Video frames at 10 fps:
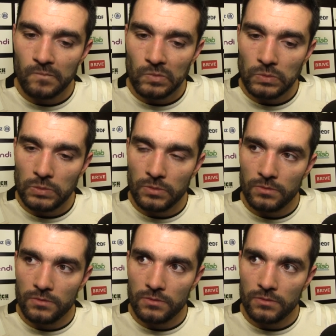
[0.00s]
eu
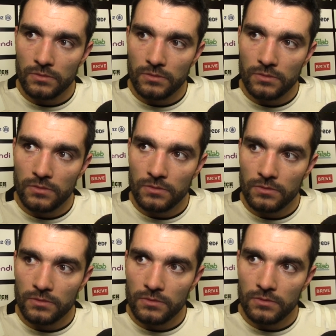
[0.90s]
un intérêt sur un
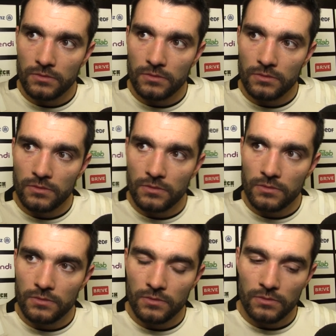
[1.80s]
layeur, vous avez mis en
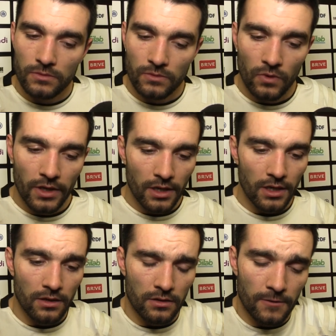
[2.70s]
confiance.
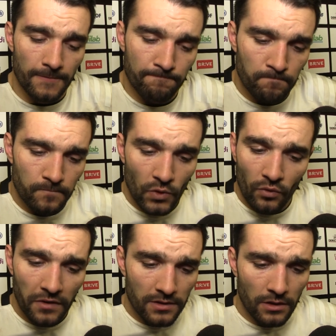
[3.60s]
Ouais,
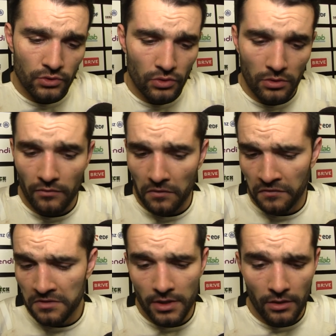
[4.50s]
on, fait un, on
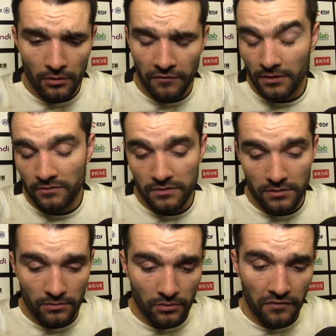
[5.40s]
fait une belle... Enfin,
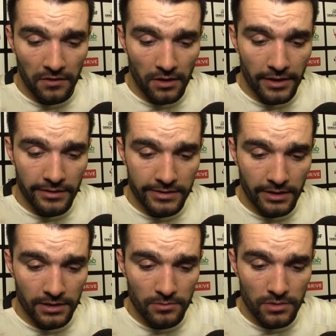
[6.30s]
on fait
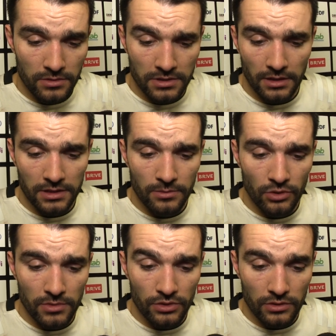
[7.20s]
5-10
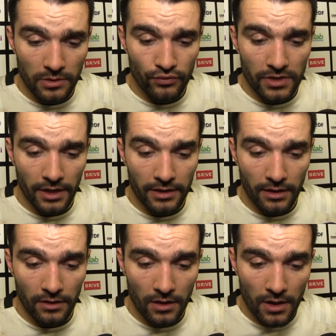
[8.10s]
bonnes minutes et puis
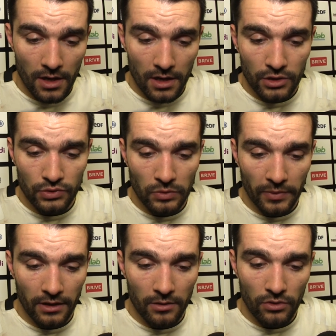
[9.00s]
derrière, ils nous ont
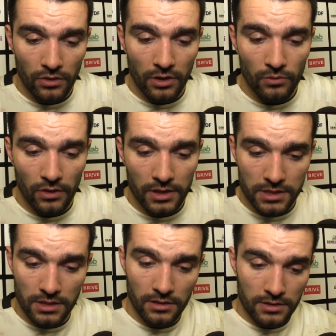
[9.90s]
pris comme, comme le
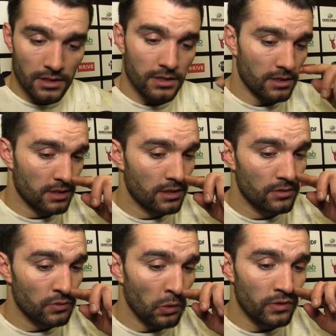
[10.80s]
Racing, c'est-à-dire c'est
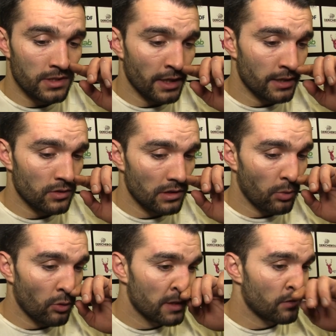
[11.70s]
qu'ils nous ont resserré sur les
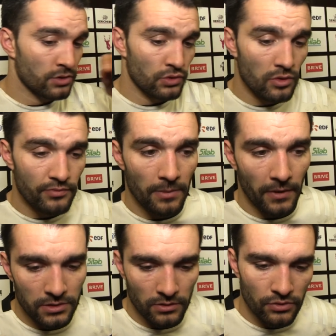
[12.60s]
premiers temps de jeu et puis
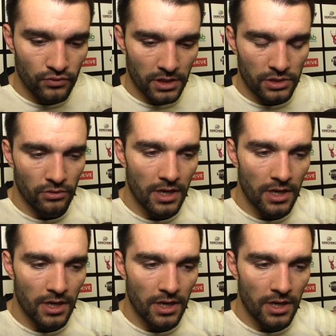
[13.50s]
après ils sont allés nous chercher au